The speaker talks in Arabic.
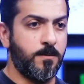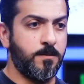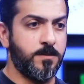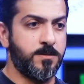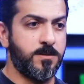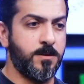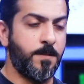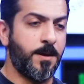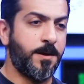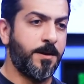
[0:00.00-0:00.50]

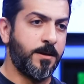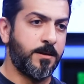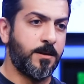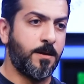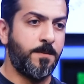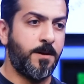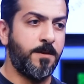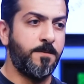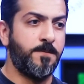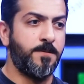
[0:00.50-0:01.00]
استمريت
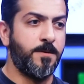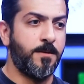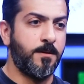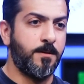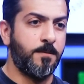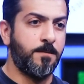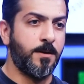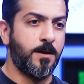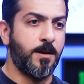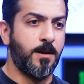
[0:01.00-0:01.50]
طبعا
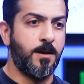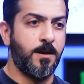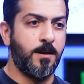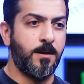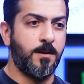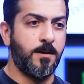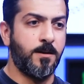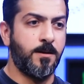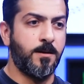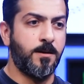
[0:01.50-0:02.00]
في من
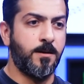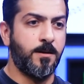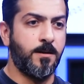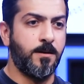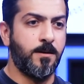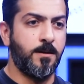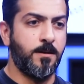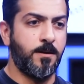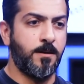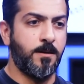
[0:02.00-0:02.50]
خلال
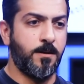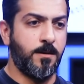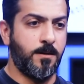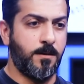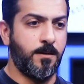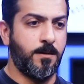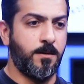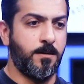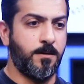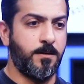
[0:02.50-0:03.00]

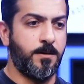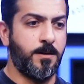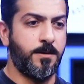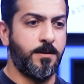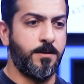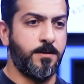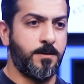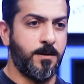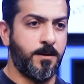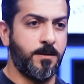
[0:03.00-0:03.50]

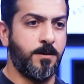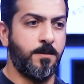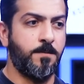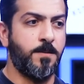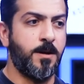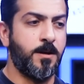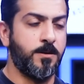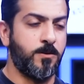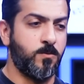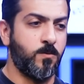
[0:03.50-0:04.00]
يعني
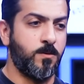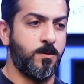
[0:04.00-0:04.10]
التدريبات